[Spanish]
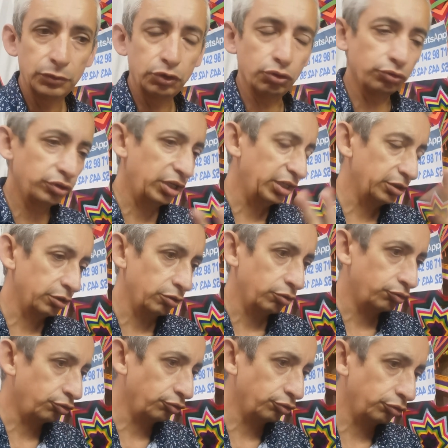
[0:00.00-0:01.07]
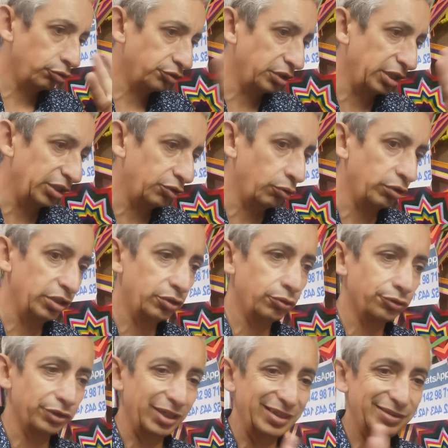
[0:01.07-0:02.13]
Son, son los
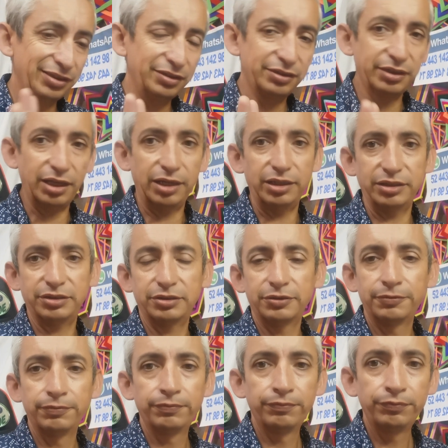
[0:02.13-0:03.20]
electrolitos esenciales